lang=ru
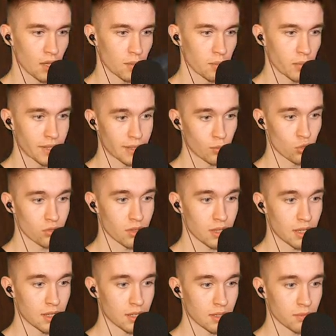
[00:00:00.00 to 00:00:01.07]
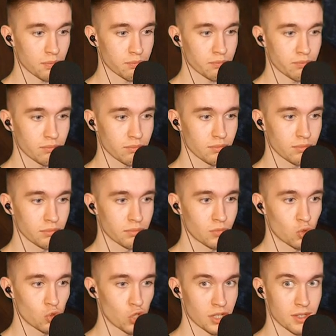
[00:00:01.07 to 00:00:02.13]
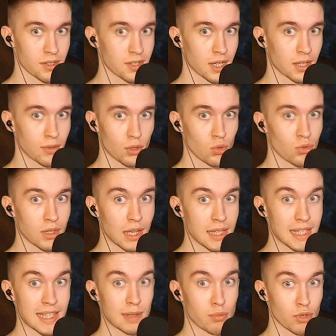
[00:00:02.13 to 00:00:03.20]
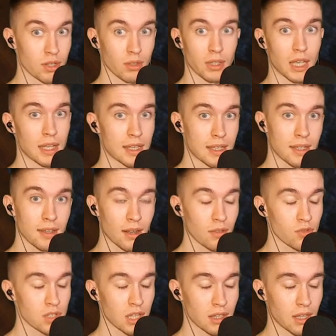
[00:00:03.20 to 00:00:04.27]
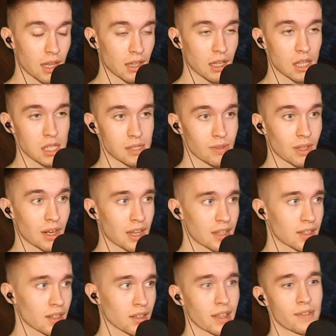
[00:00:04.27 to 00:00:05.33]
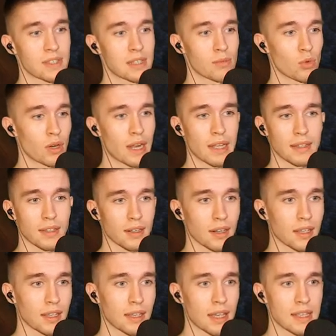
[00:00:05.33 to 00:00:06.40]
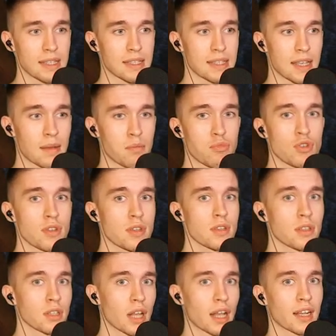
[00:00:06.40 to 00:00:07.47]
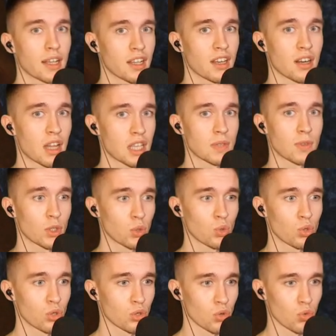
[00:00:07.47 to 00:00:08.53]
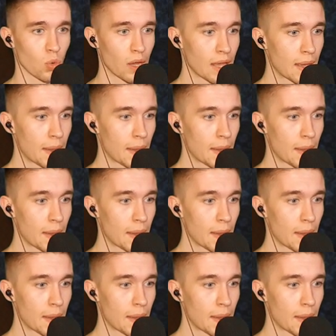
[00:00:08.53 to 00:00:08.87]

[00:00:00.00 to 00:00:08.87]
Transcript: Потому что я, честно тебе говорю, я забыл. Я играл в ZTN, Trader Life Simulator, я забыл, как играть в эту игру.